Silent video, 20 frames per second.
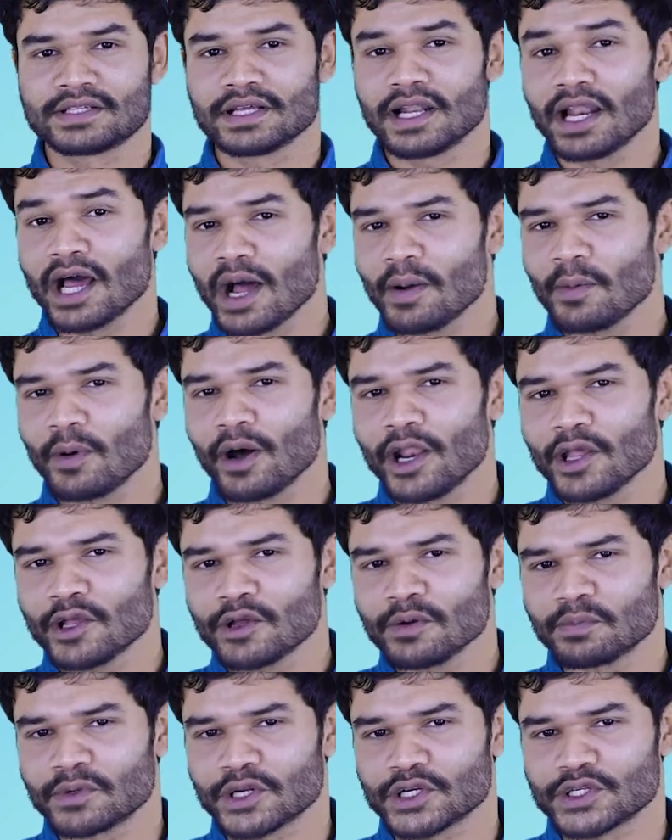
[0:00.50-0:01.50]
সালাম
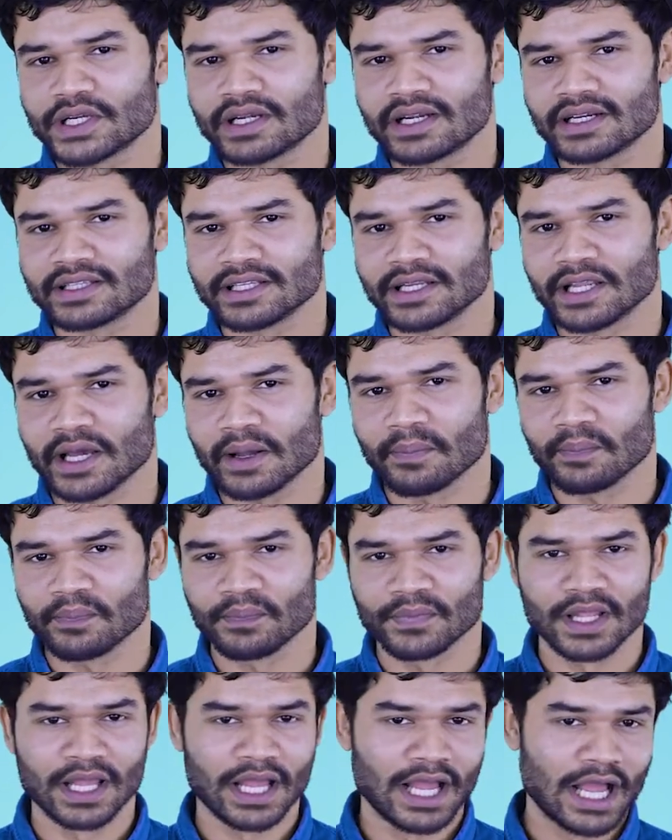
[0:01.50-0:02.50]
আলাইকুম প্রিয় শিক্ষার্থীরা
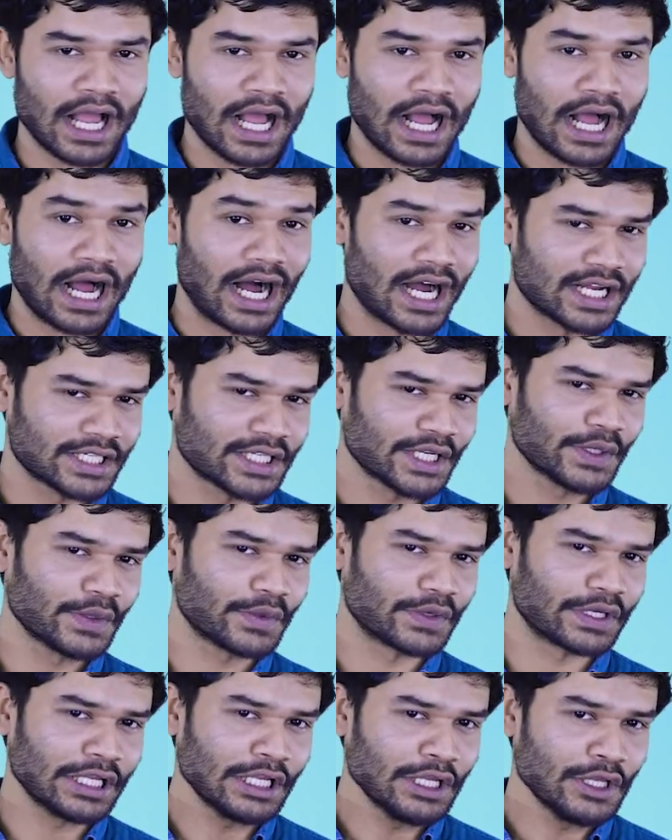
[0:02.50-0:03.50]
আশা
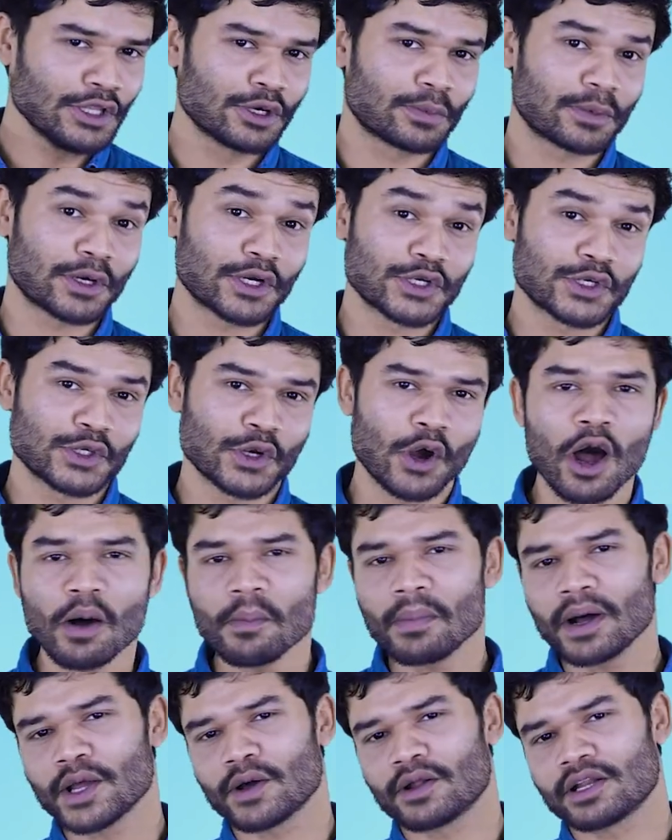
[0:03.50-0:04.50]
করি তোমরা
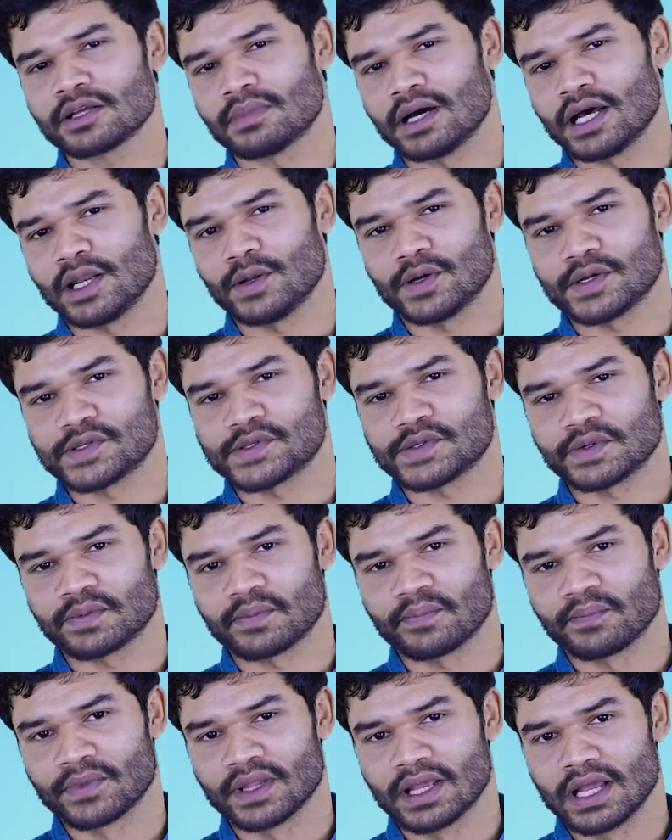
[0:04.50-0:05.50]
সবাই অনেক ভালো আছো
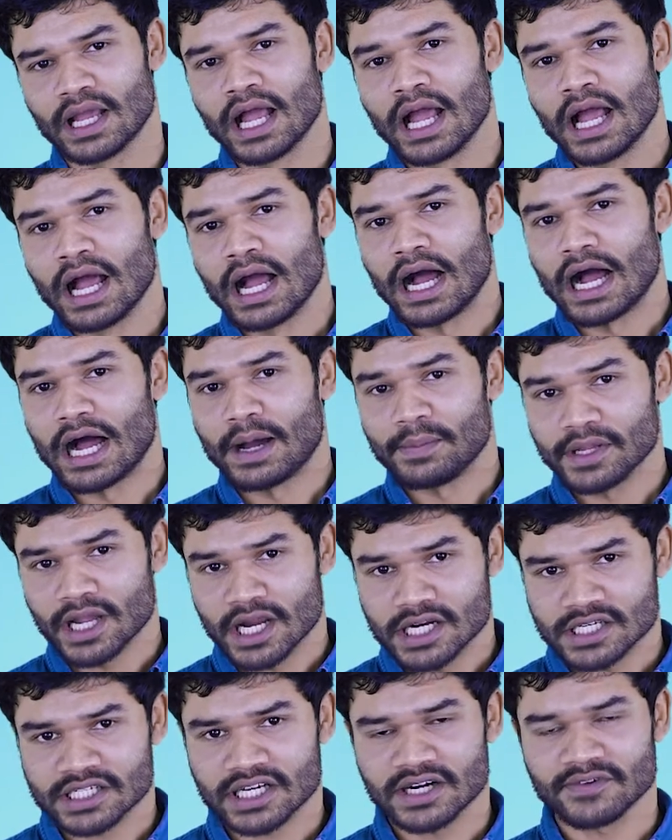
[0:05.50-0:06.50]
আমি
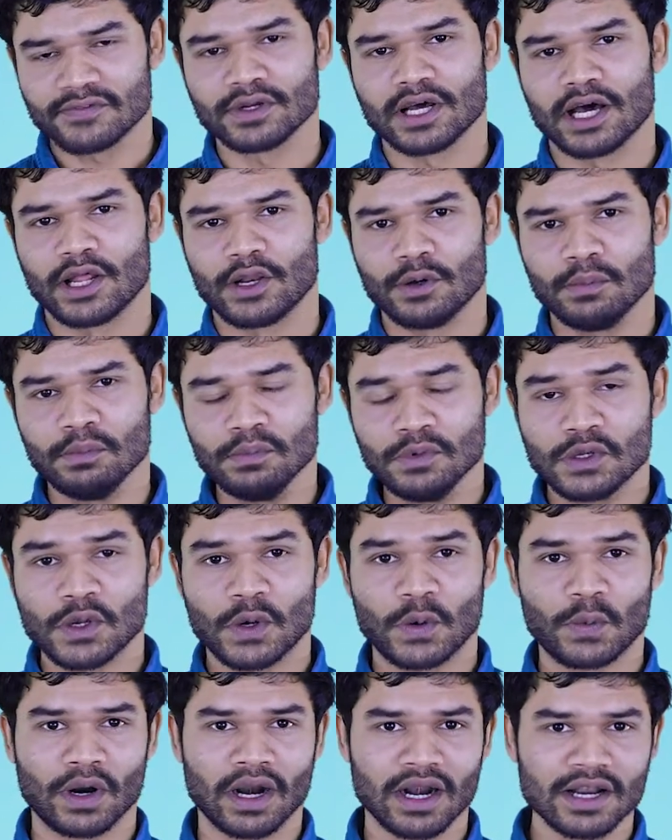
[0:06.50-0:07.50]
আশরাফুল আলম
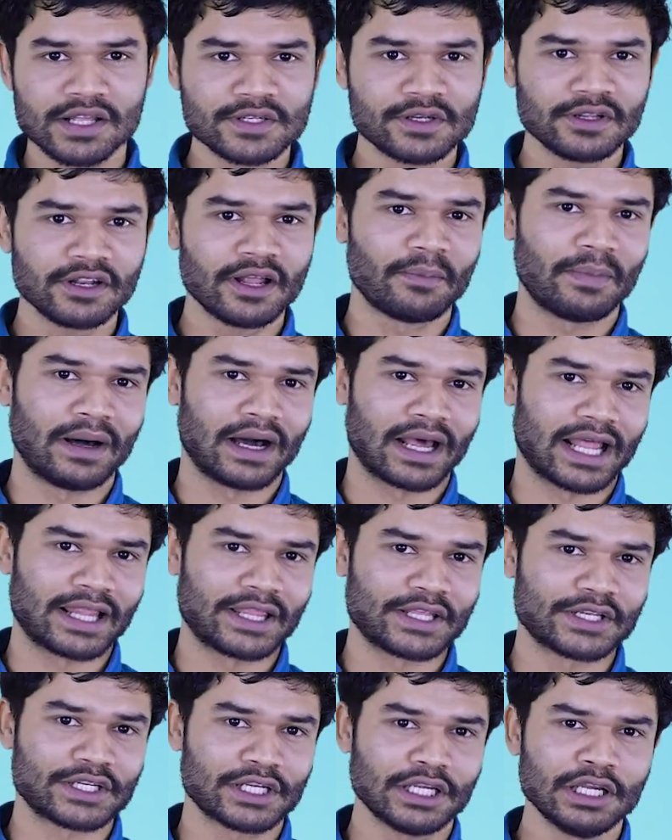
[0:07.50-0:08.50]
ওয়ার্ল্ড স্কুল অফ
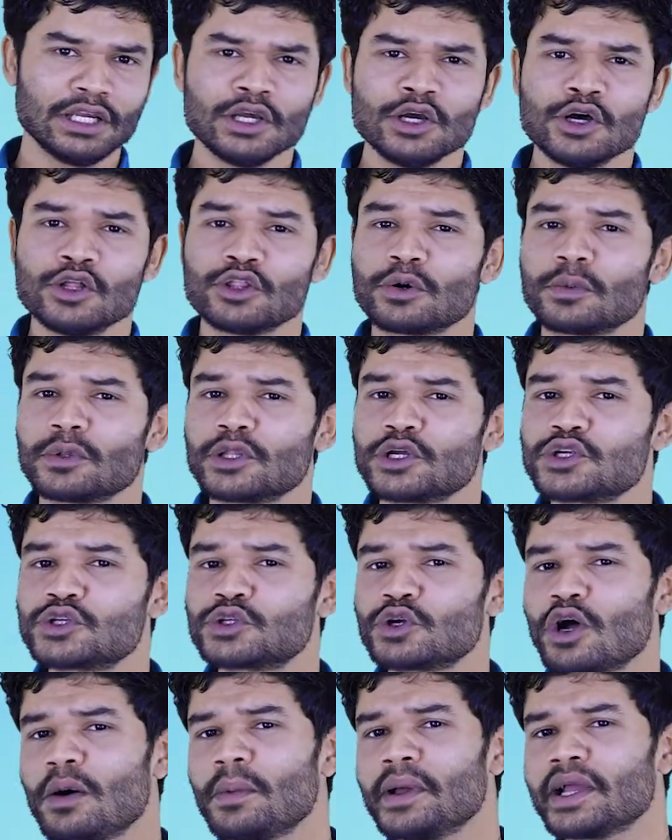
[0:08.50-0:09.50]
বাংলাদেশে তোমাদের
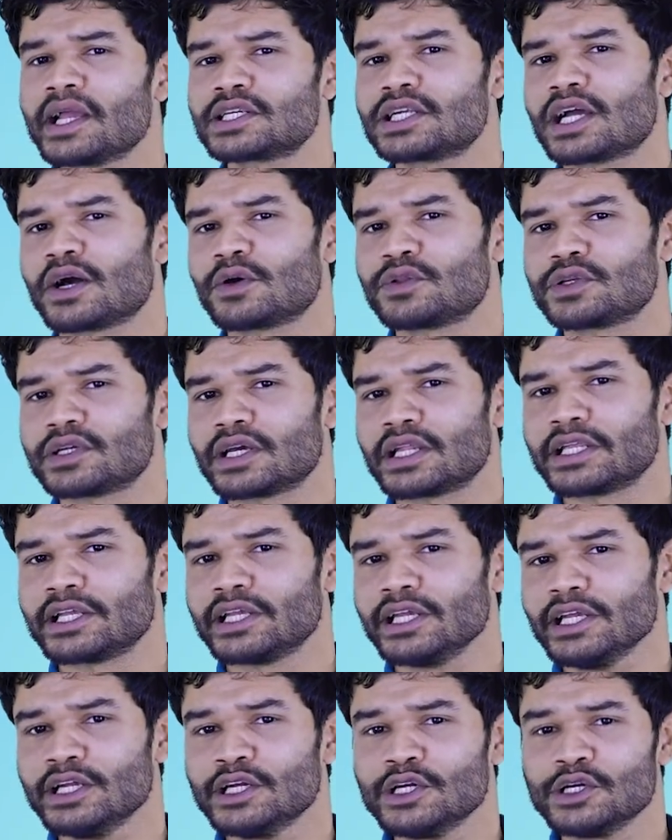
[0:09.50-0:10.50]
সবাইকে স্বাগত
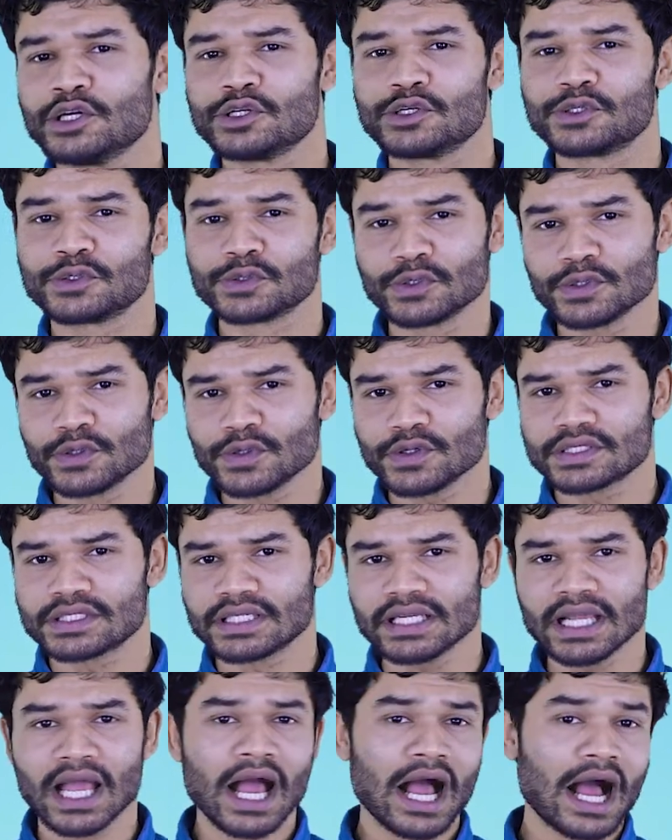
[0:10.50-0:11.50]
জানিয়ে শুরু
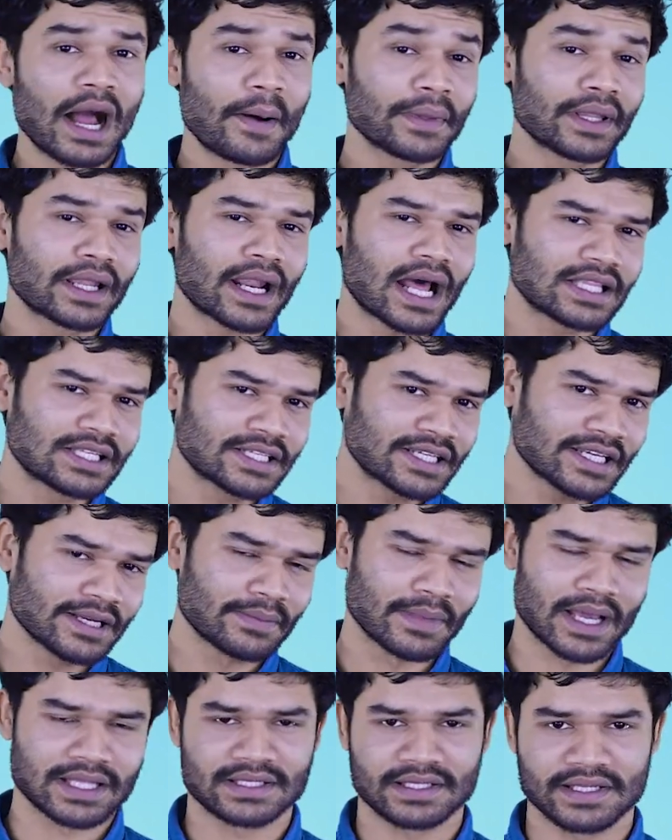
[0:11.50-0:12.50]
করছি আমাদের আজকের
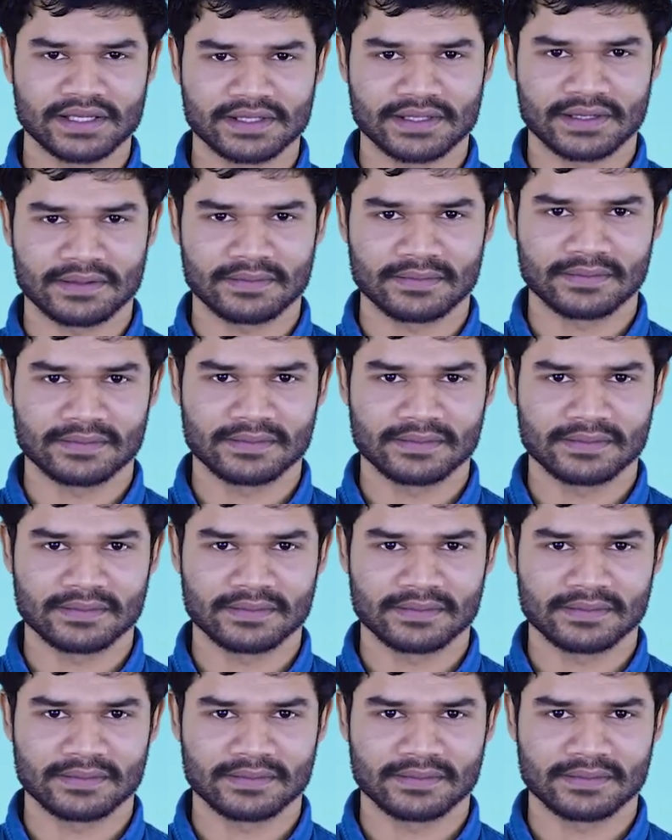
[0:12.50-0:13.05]
ম্যাথ লেসন